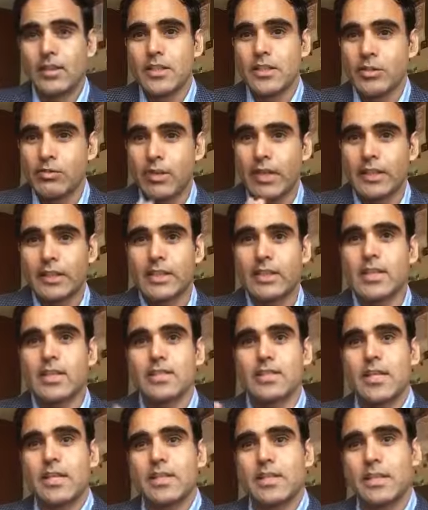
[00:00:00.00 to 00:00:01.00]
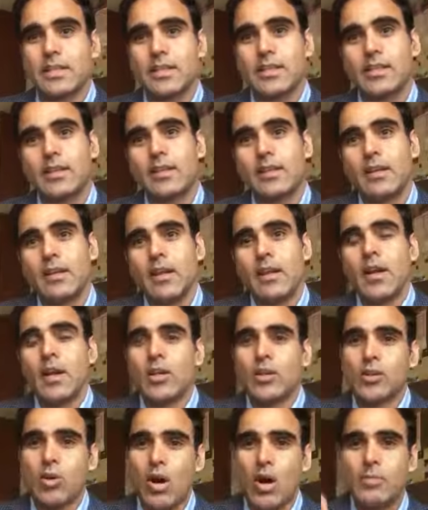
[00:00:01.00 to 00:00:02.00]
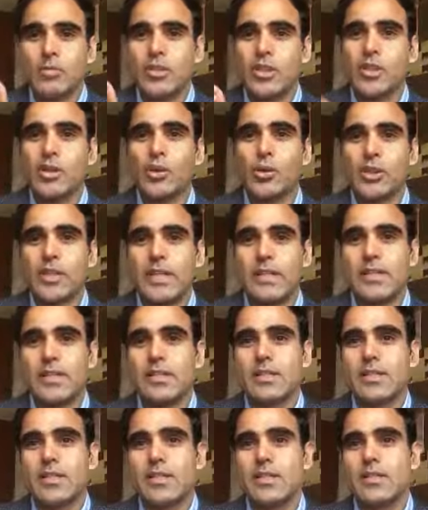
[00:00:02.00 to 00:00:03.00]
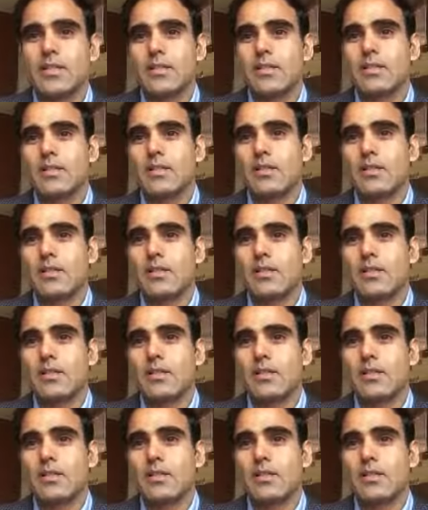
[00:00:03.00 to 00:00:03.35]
किसी व्यक्ति या संस्था की तो आप सिक्योरिटी एजेंसीज